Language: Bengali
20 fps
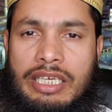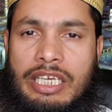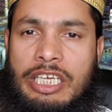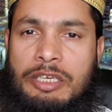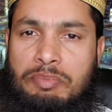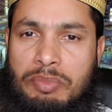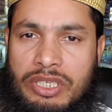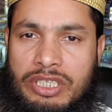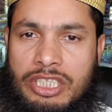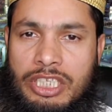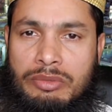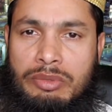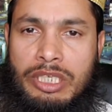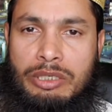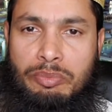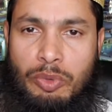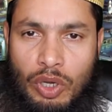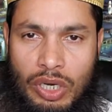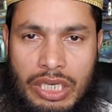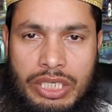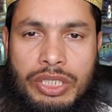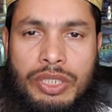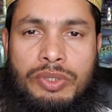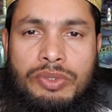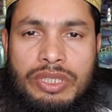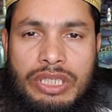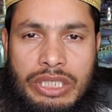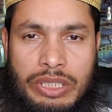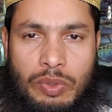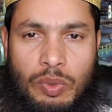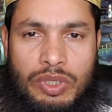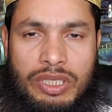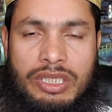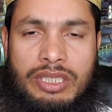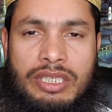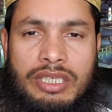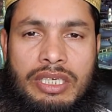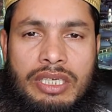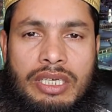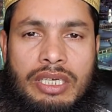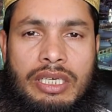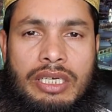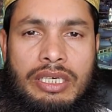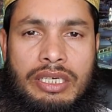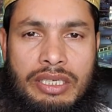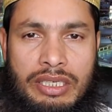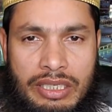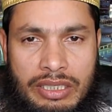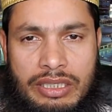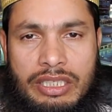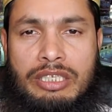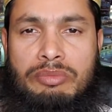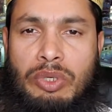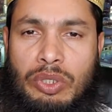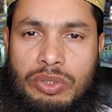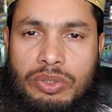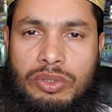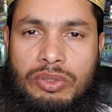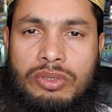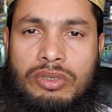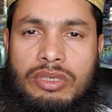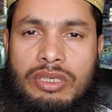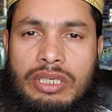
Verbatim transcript: এই পৃথিবীর পরাশক্তিগুলি রীতিমতো